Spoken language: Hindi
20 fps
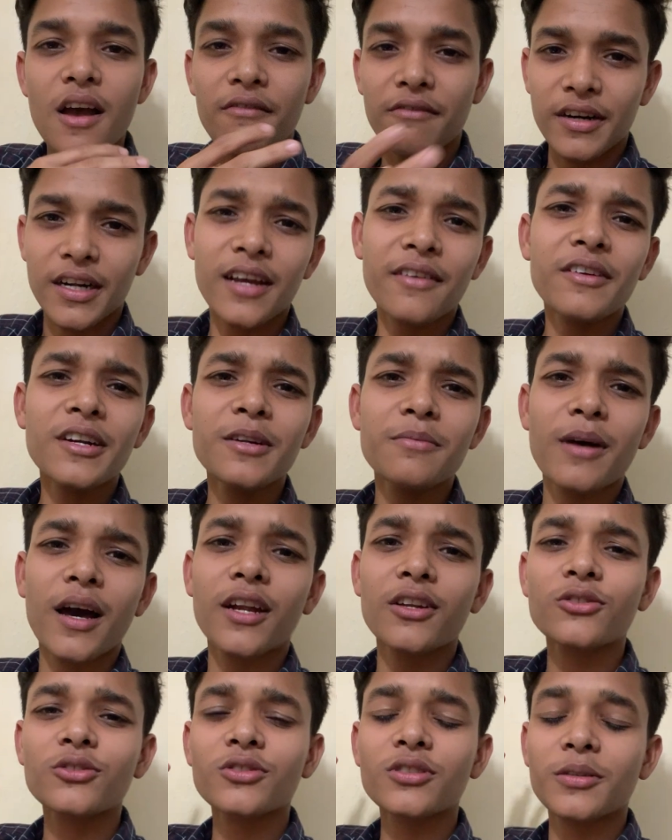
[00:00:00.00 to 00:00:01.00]
फटाफट
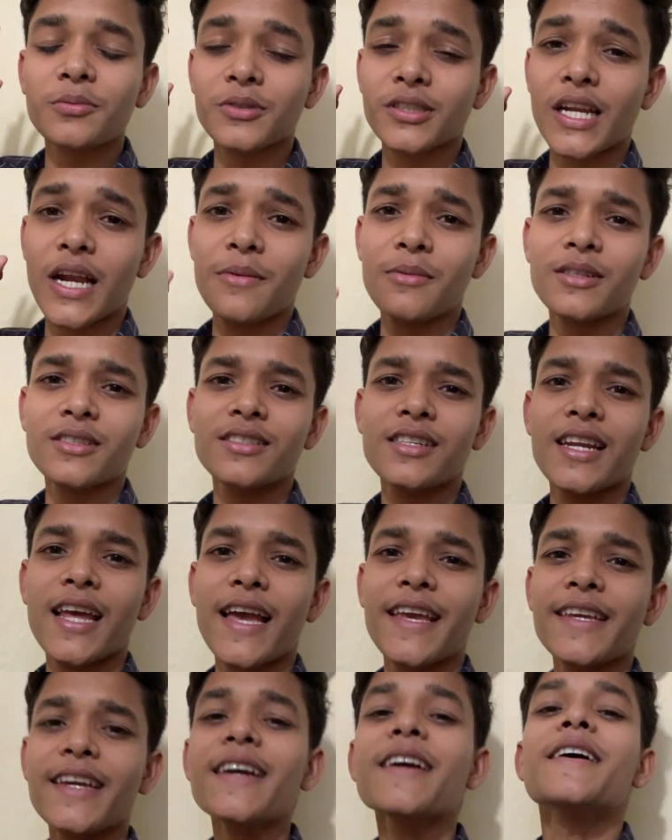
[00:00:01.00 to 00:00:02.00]
1200 सब्सक्राइबर्स ले
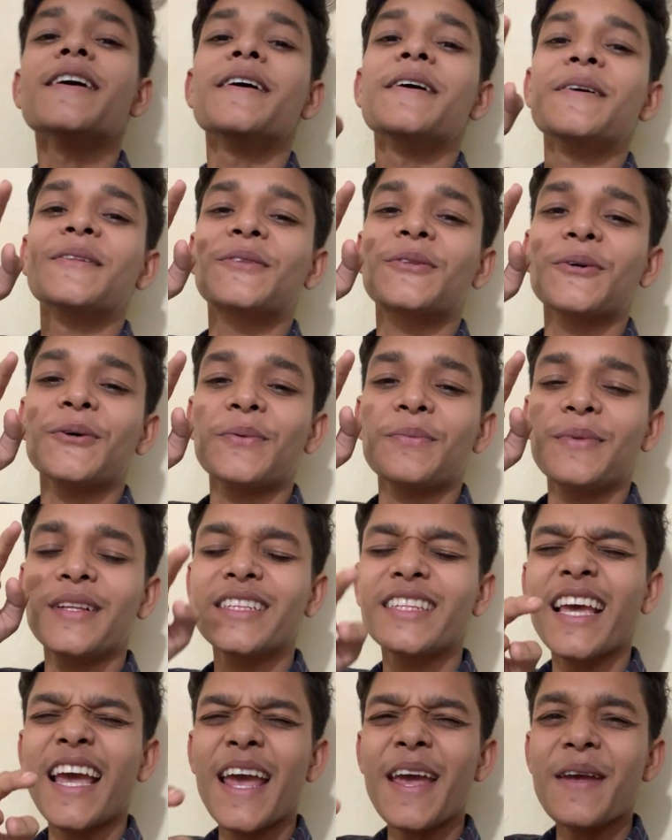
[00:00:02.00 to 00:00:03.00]
आइए तो
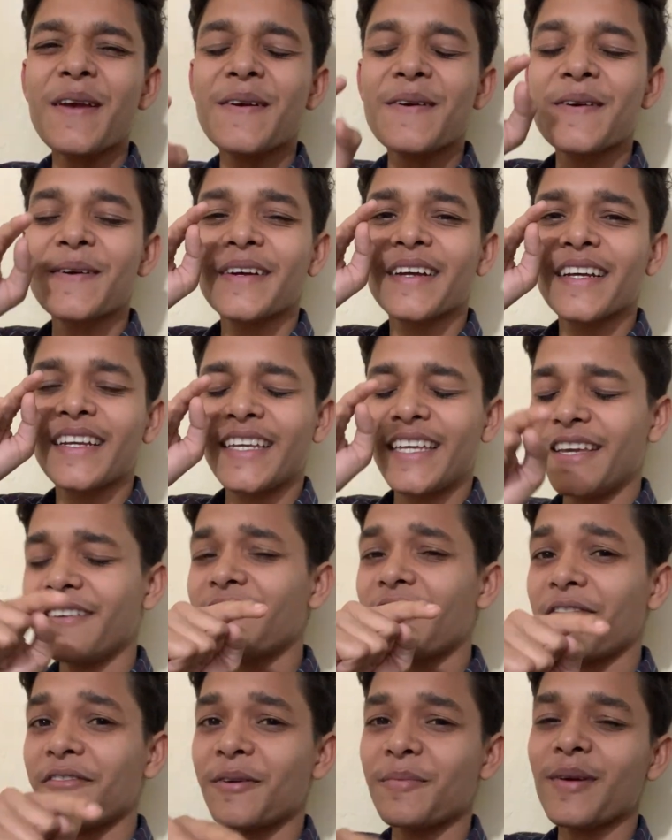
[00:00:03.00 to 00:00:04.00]
मिलते हैं
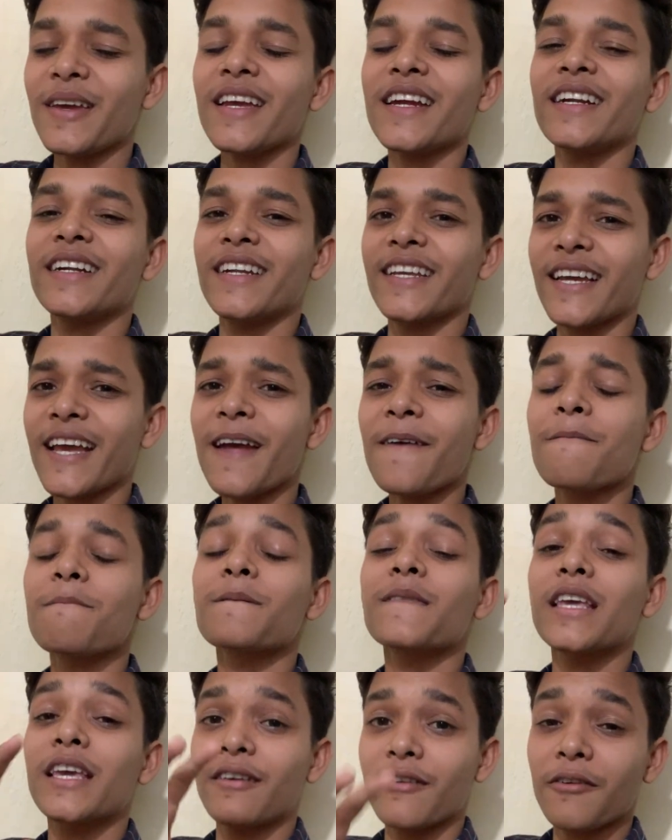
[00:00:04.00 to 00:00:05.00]
गिव अवे में ठीक है
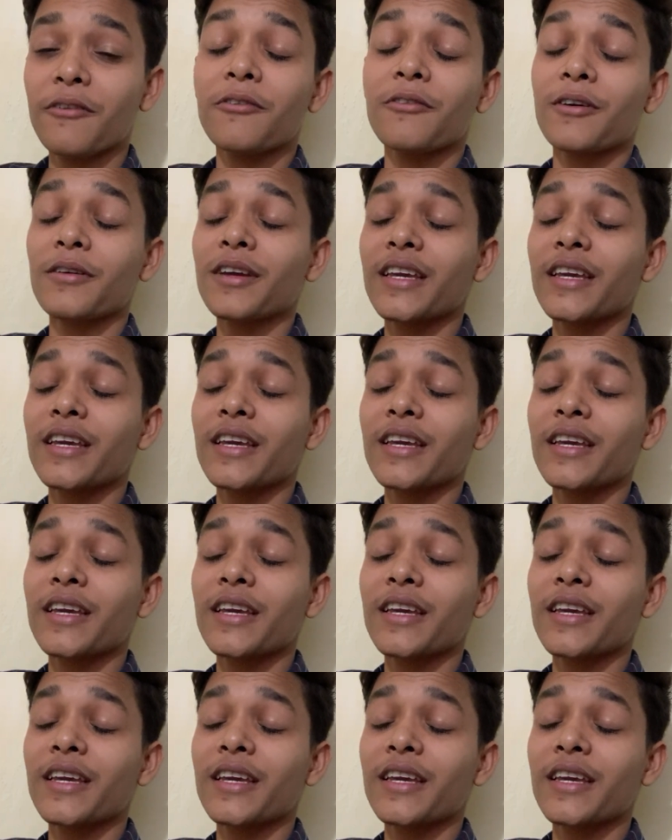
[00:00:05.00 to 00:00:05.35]
गिव अवे